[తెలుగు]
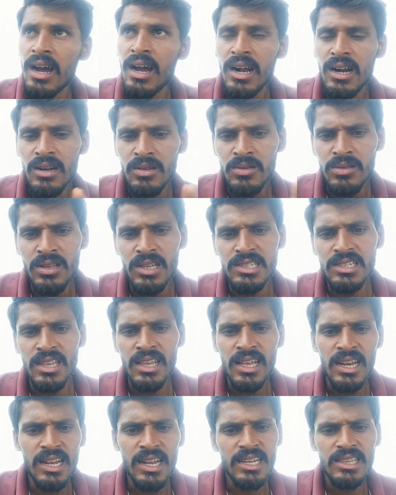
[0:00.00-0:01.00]
ఆడున్న
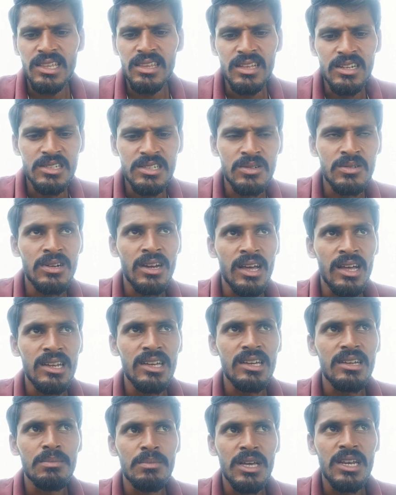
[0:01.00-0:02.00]
జనాలకైతే తెలిసి ఉండాలి
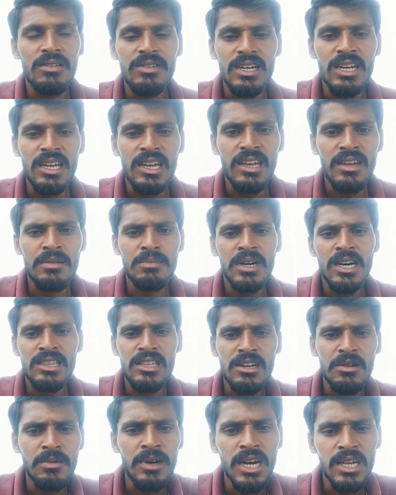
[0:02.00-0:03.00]
మళ్ళీ వీడే
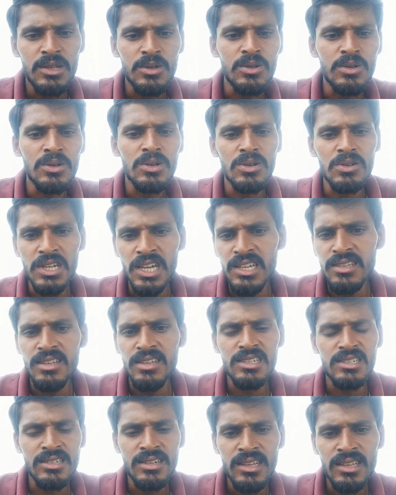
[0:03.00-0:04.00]
మాత్రం ఆదుకుండు ఏం
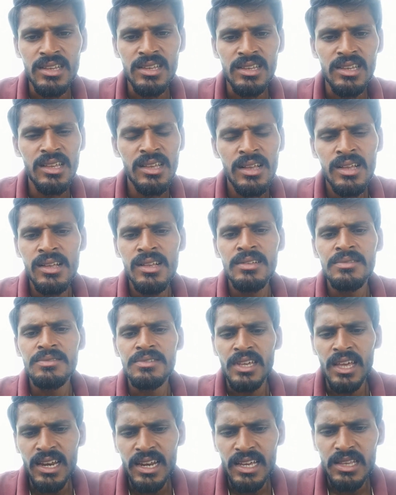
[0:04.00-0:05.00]
చేసిన అనేది
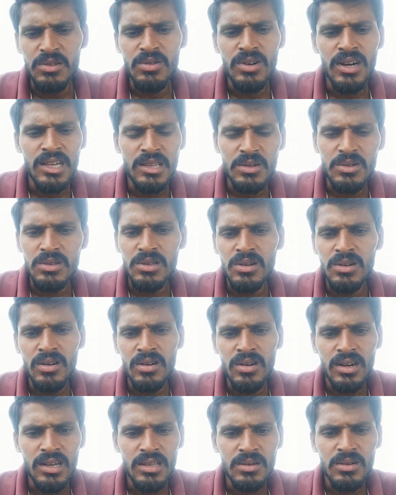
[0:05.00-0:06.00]
సర్లే నువ్వు ఆదుకున్నావో
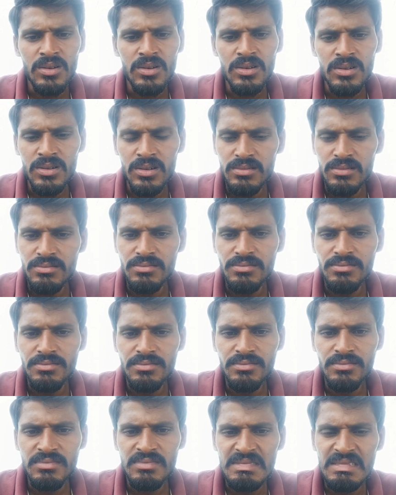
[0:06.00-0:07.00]
ఆదుకో
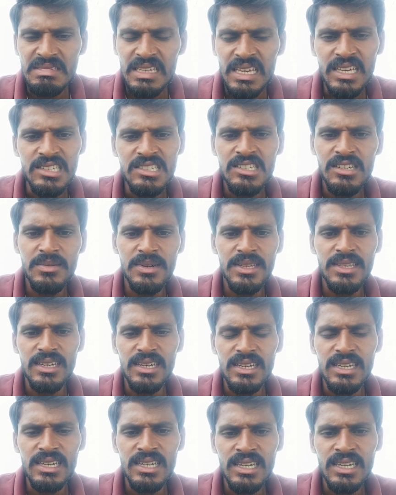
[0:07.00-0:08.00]
నీ ఇష్టం అది
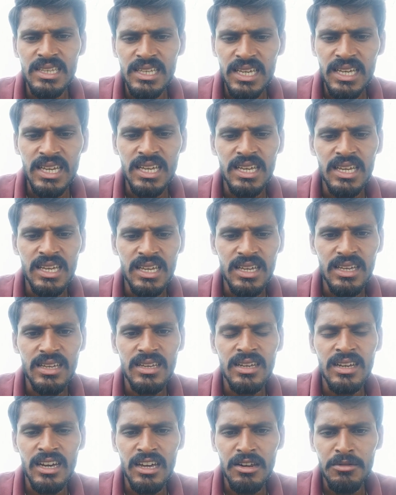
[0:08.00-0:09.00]
ఇక నీ
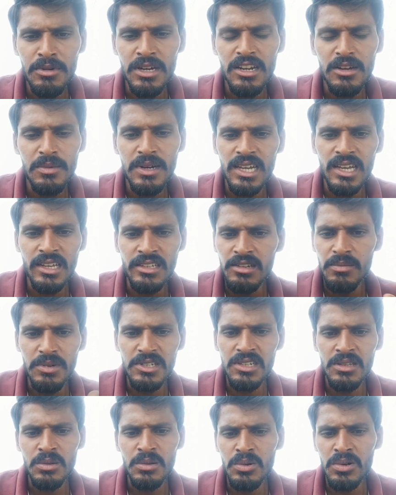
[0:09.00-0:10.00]
కర్మారా భయ్ అని
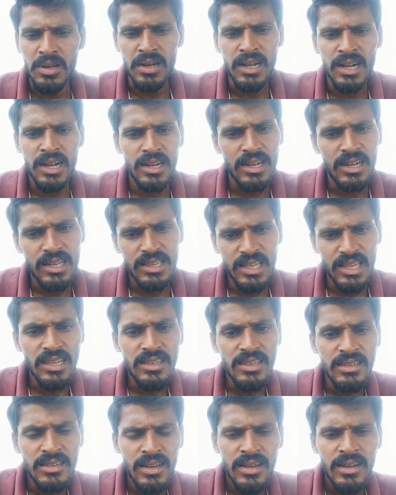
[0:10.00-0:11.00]
చెప్పేసి అనుకుంటా కానీ
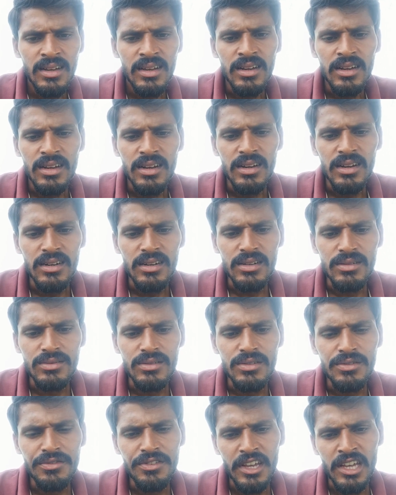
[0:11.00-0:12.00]

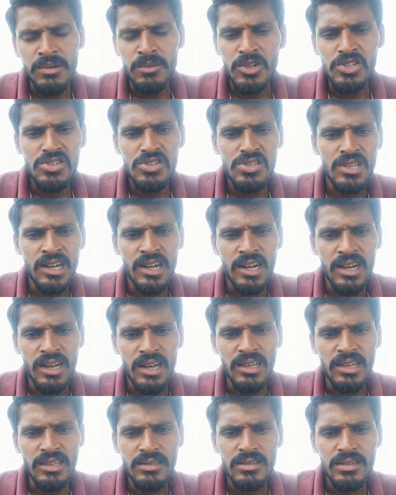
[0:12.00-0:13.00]
నువ్వు ఫేమ్ వచ్చినాక
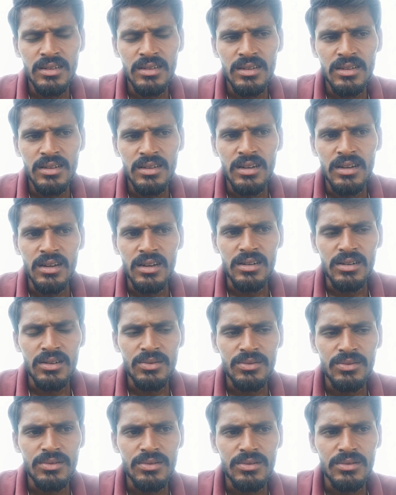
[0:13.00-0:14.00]

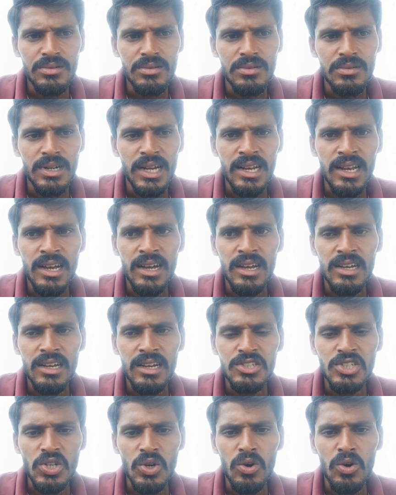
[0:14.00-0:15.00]
నువ్వు ఎట్లా
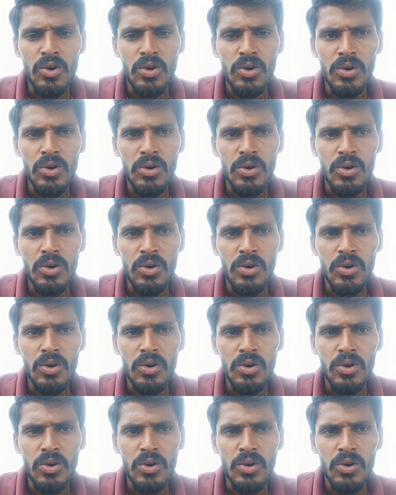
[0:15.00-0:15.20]
షో